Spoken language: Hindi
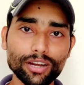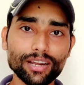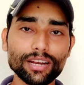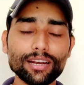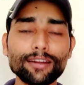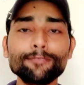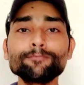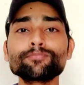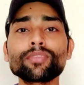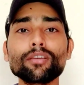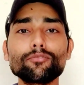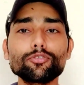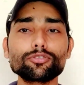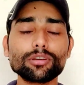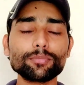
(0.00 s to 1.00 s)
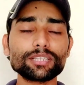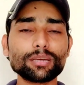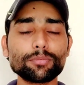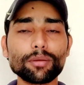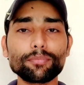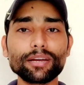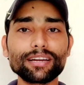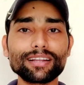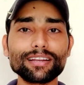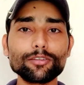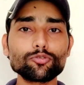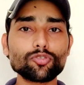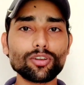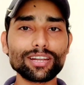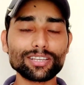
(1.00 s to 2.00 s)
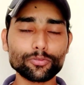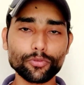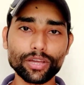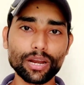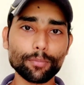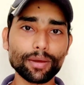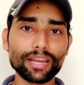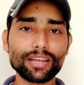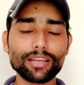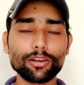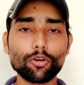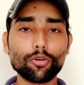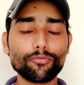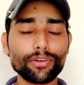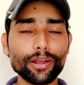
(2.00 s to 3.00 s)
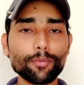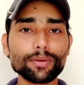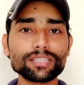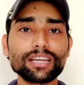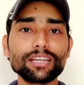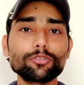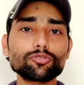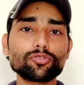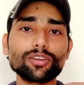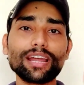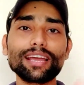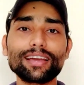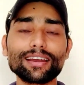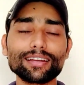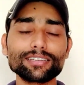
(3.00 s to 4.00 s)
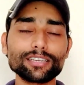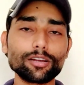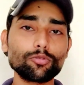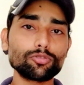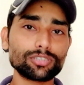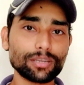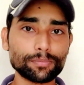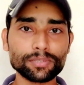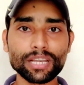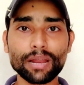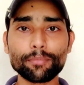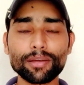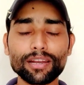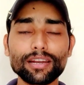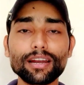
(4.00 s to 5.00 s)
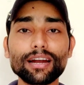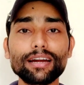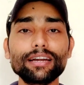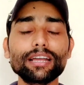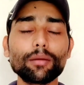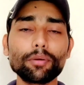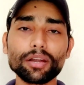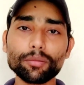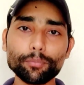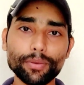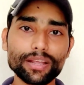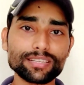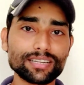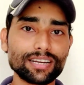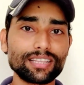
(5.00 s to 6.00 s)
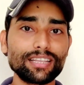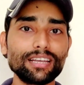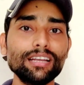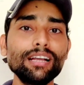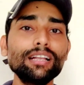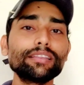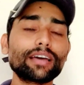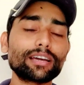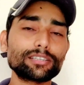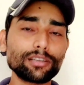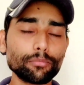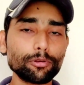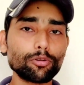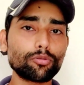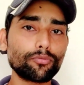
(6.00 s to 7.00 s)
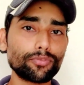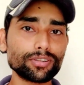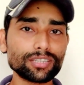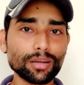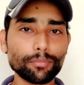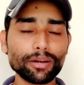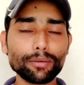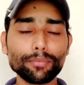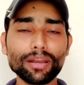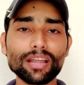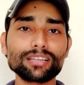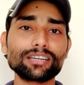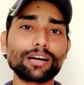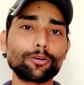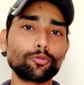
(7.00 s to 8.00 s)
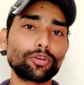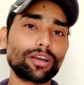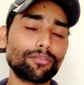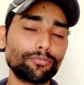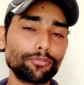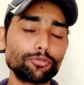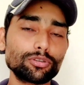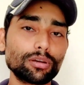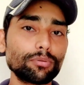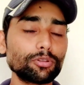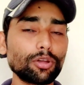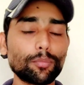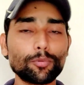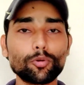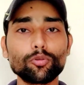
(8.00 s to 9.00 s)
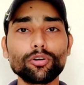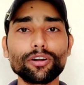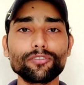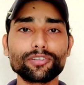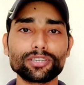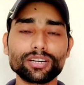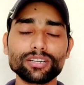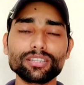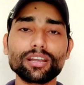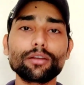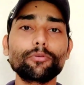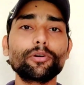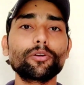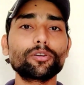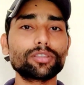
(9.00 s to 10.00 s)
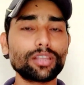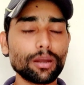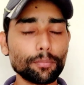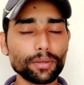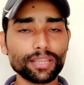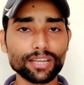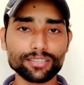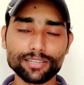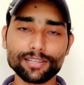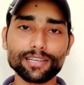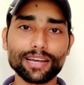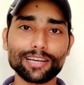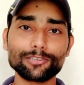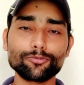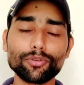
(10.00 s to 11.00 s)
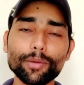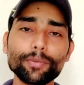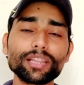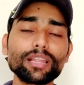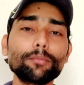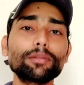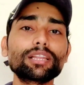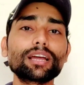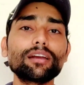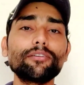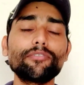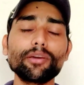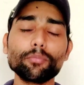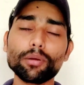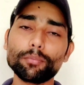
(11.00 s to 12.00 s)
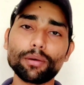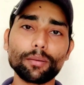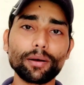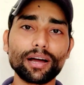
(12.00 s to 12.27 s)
ज्वाइन कर लेना फ्यूचर में सभी अपडेट की न्यूज और लिंक्स वगैरह पाने के लिए और वीडियो पसंद आए तो उसको लाइक करके चैनल को सब्सक्राइब कर लेना घंटी का बटन प्रेस कर देना ताकि सभी लोग को फिर से अपडेट मिलना स्टार्ट होगा फ्यूचर में तो आप लोग को नोटिफिकेशन के जरिए वीडियो के जरिए पता चल जाएगा इस वीडियो में इतना मिलते वीडियो में